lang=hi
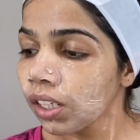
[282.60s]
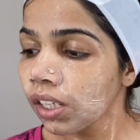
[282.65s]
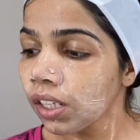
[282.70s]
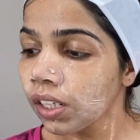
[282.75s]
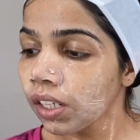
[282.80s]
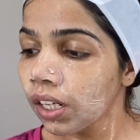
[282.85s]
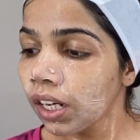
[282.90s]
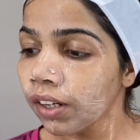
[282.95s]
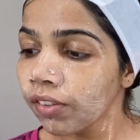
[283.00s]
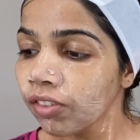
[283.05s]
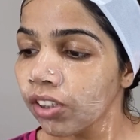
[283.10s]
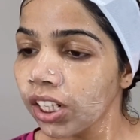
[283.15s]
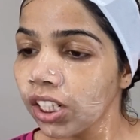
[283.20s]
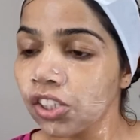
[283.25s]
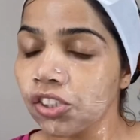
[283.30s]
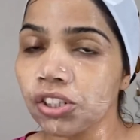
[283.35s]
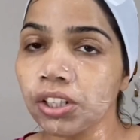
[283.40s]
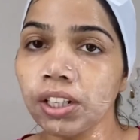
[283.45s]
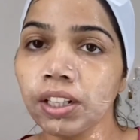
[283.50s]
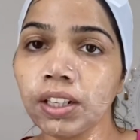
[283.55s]
ये
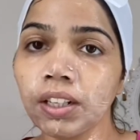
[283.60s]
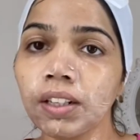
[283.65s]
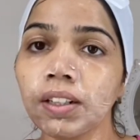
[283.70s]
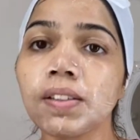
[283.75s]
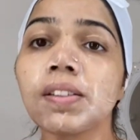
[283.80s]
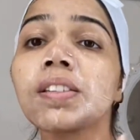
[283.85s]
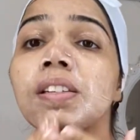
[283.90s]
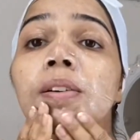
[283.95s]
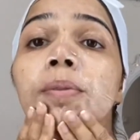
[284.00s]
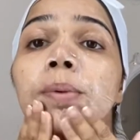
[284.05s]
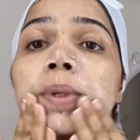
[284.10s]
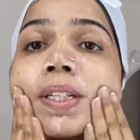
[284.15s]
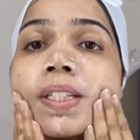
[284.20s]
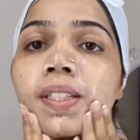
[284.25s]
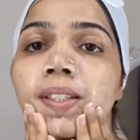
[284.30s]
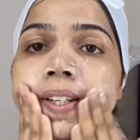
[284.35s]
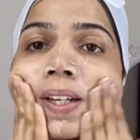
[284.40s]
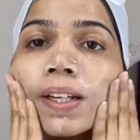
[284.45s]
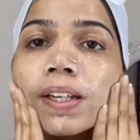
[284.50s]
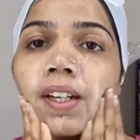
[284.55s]
फेशियल सभी
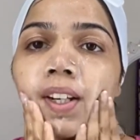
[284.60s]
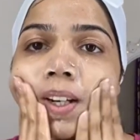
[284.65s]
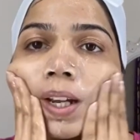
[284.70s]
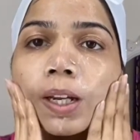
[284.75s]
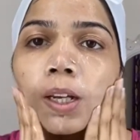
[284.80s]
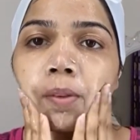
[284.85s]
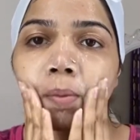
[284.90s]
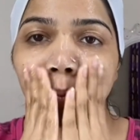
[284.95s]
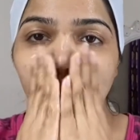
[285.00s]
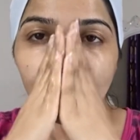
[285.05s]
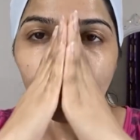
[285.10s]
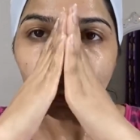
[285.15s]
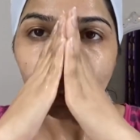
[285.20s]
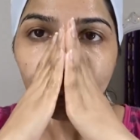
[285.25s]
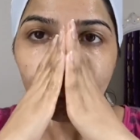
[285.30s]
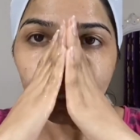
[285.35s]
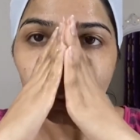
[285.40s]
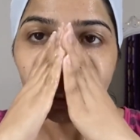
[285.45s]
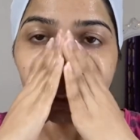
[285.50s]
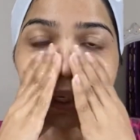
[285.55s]
स्किन टाइप के
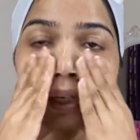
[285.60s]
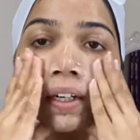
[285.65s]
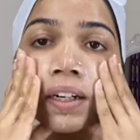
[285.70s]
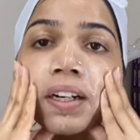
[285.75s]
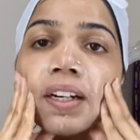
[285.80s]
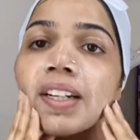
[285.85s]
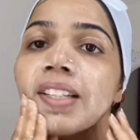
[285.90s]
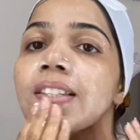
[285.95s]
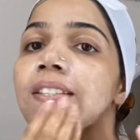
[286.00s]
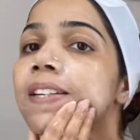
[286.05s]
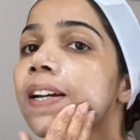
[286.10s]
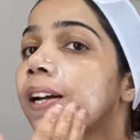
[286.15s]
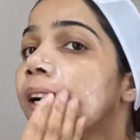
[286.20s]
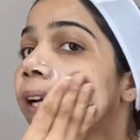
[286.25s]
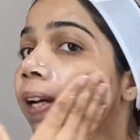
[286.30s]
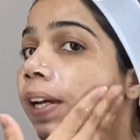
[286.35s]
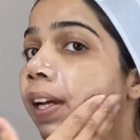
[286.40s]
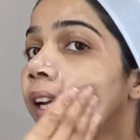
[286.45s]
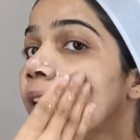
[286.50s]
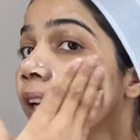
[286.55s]
लिए अच्छा
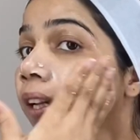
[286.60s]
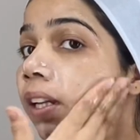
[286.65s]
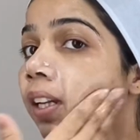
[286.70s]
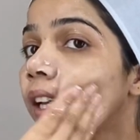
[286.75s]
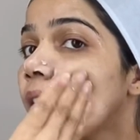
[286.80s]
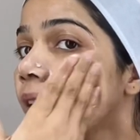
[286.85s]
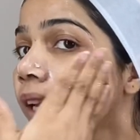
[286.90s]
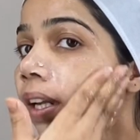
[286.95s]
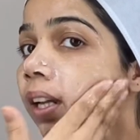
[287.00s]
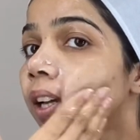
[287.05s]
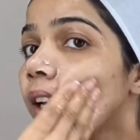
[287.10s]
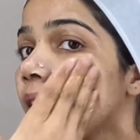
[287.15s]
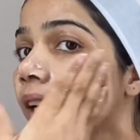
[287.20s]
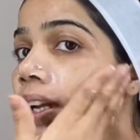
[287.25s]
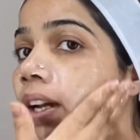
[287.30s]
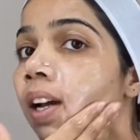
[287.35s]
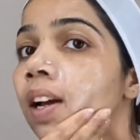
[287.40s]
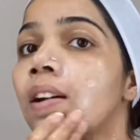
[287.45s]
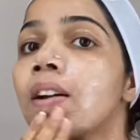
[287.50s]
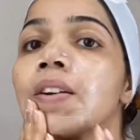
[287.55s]
है ये
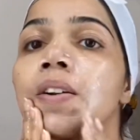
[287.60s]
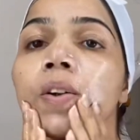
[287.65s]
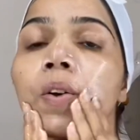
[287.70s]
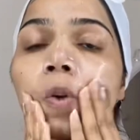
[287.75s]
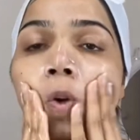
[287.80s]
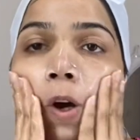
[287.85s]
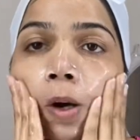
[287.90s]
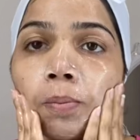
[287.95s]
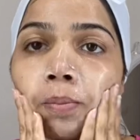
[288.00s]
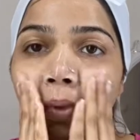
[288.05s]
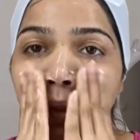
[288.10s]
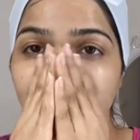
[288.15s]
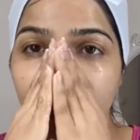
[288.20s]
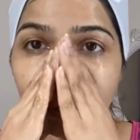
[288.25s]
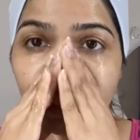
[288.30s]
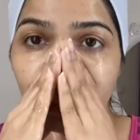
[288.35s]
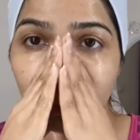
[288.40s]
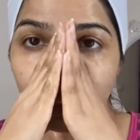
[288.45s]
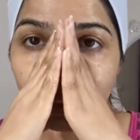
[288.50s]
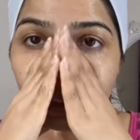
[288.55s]

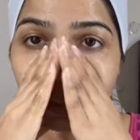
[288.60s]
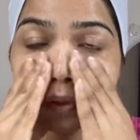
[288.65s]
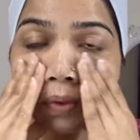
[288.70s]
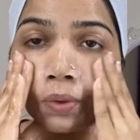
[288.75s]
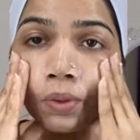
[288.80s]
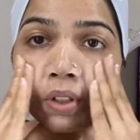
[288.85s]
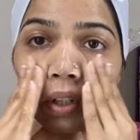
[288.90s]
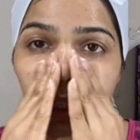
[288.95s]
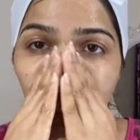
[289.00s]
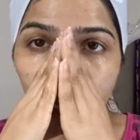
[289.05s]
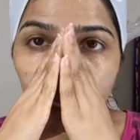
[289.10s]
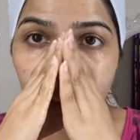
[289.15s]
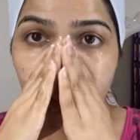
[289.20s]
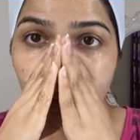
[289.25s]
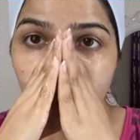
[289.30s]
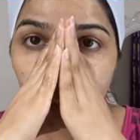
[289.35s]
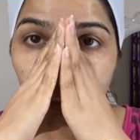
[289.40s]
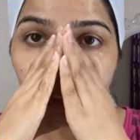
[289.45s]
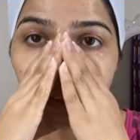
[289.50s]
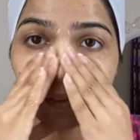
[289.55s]
नॉर्मल टू ड्राई
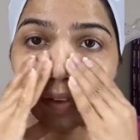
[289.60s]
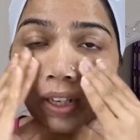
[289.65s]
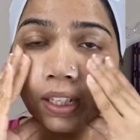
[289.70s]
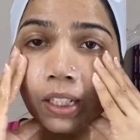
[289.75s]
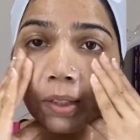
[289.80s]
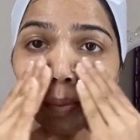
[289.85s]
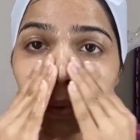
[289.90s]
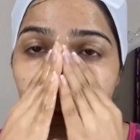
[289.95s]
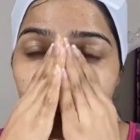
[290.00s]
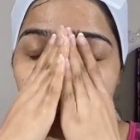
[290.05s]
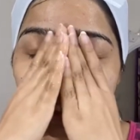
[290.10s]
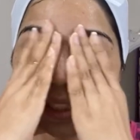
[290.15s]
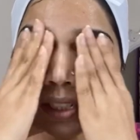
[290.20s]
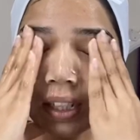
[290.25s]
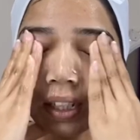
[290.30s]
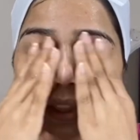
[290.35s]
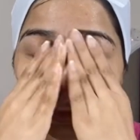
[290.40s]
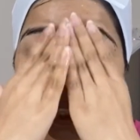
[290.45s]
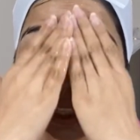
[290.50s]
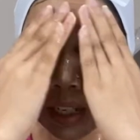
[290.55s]
स्किन वाले भी कर
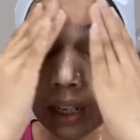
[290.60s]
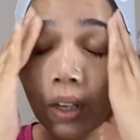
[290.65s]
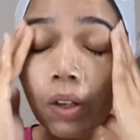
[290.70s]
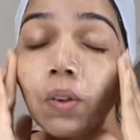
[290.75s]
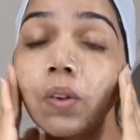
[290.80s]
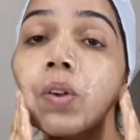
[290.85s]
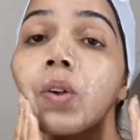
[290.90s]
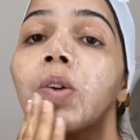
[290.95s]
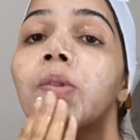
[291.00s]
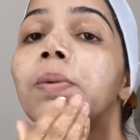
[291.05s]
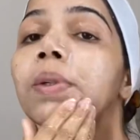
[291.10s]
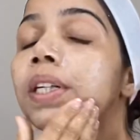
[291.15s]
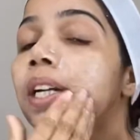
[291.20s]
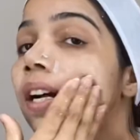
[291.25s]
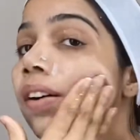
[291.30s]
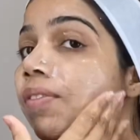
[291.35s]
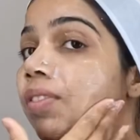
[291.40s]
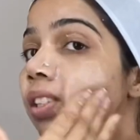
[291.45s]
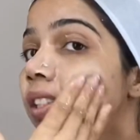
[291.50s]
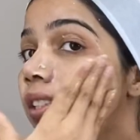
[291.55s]
सकते हैं उनको भी
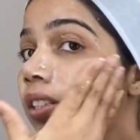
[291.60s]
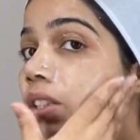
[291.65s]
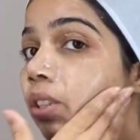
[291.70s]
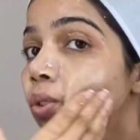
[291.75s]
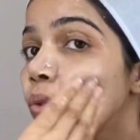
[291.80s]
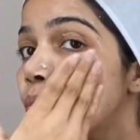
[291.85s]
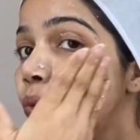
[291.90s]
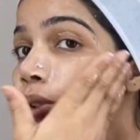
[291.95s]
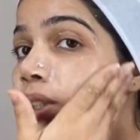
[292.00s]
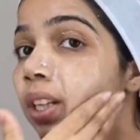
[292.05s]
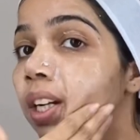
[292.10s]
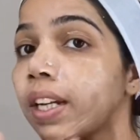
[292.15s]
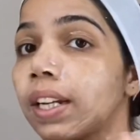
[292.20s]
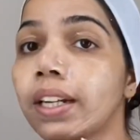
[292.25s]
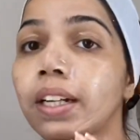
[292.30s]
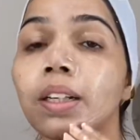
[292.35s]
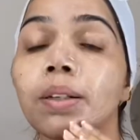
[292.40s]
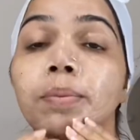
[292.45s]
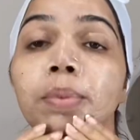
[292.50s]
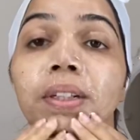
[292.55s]
काफ़ी अच्छा सूट
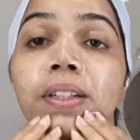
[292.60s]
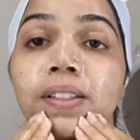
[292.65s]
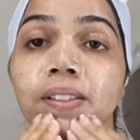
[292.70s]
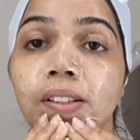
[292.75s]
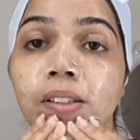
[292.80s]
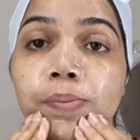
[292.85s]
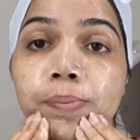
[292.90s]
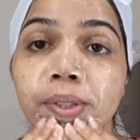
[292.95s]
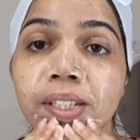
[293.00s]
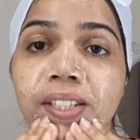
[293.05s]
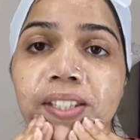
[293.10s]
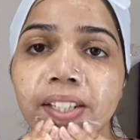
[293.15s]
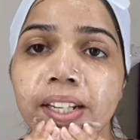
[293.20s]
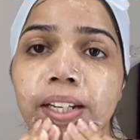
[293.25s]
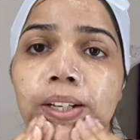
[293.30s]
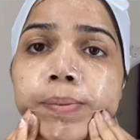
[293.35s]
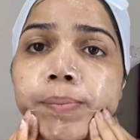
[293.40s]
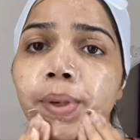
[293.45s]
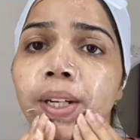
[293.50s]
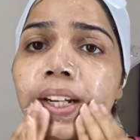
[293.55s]
करेगा बिकॉज इसमें जेल
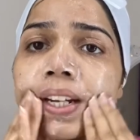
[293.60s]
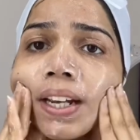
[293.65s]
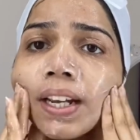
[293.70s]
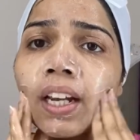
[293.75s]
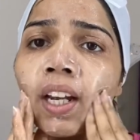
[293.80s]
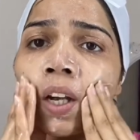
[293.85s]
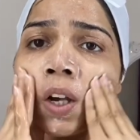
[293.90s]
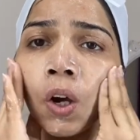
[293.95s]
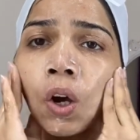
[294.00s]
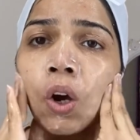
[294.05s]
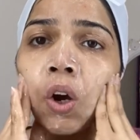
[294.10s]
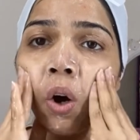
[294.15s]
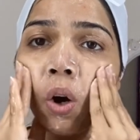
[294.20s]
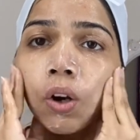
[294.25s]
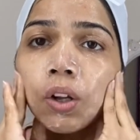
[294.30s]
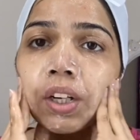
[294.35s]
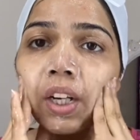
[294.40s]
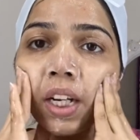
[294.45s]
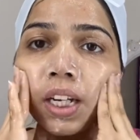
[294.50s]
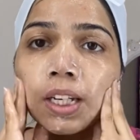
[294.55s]
भी है और
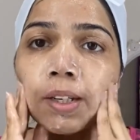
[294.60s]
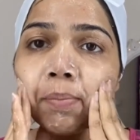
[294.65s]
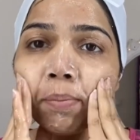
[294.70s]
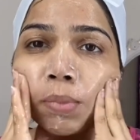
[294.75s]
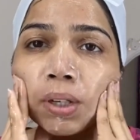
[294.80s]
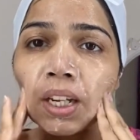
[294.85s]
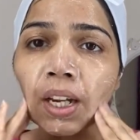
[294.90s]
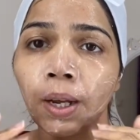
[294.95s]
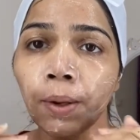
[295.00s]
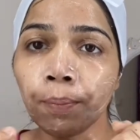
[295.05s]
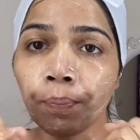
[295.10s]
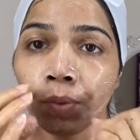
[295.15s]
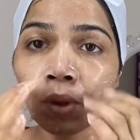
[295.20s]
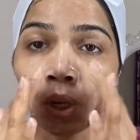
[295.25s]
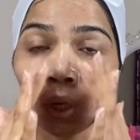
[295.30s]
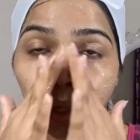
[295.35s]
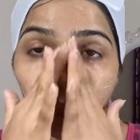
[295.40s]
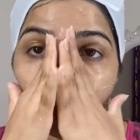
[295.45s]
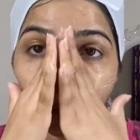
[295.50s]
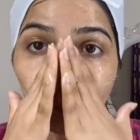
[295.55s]
क्रीम भी है
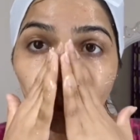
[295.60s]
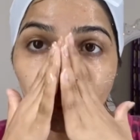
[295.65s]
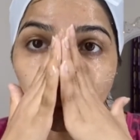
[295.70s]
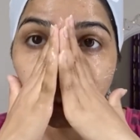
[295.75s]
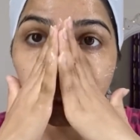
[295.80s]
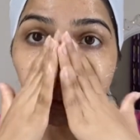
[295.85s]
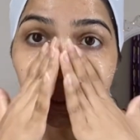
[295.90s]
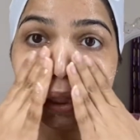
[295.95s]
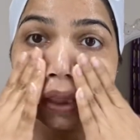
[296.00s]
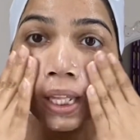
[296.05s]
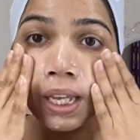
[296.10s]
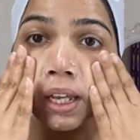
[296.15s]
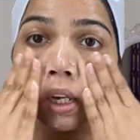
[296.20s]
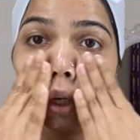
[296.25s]
तो जितना